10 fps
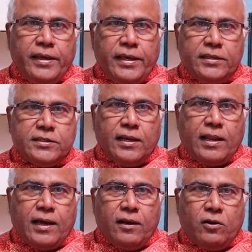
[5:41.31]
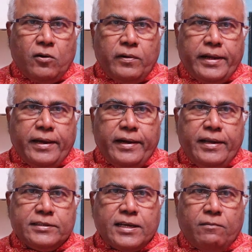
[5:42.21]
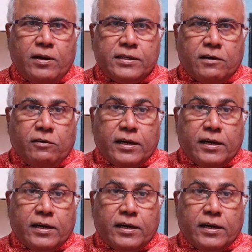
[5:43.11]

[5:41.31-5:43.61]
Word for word: ఈ జిల్లాలలో ఉండే రెడ్డి సామాజిక